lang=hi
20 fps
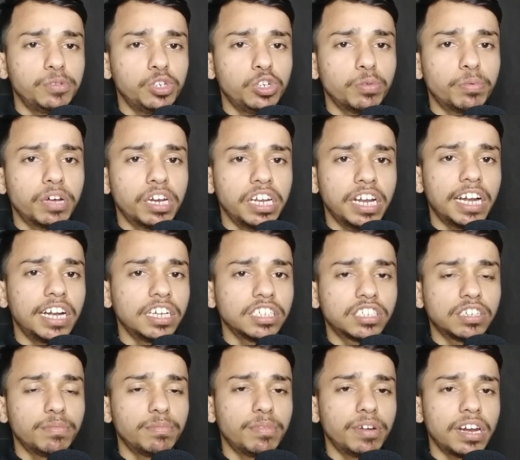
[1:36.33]
वीडियो बने एंड
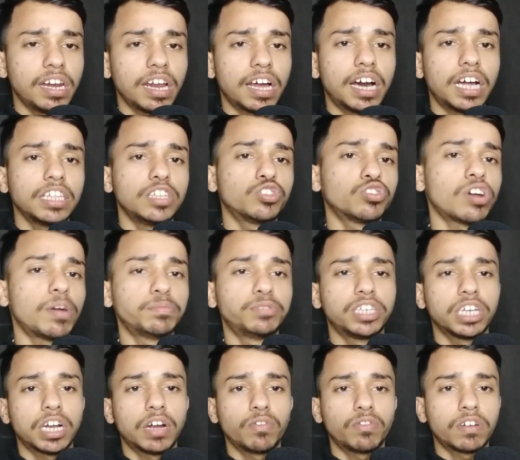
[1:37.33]
स्क्रीन मैंने लगा दी इसको आप
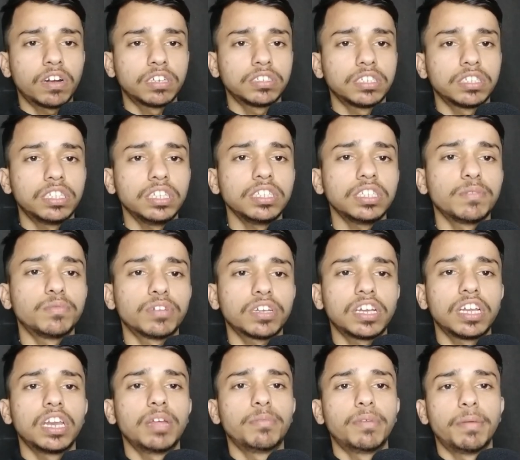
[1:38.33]
चेकआउट कर सकते हैं तब तक
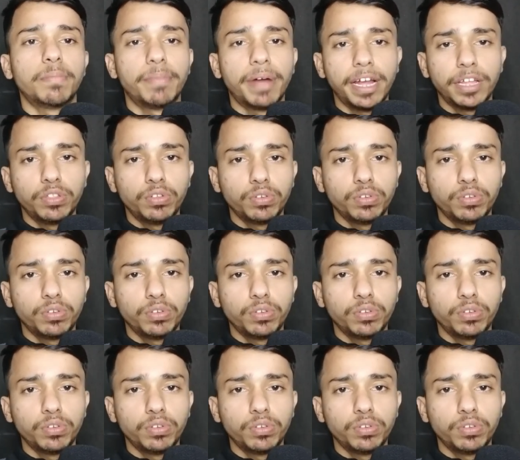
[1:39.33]
के लिए बाय बाय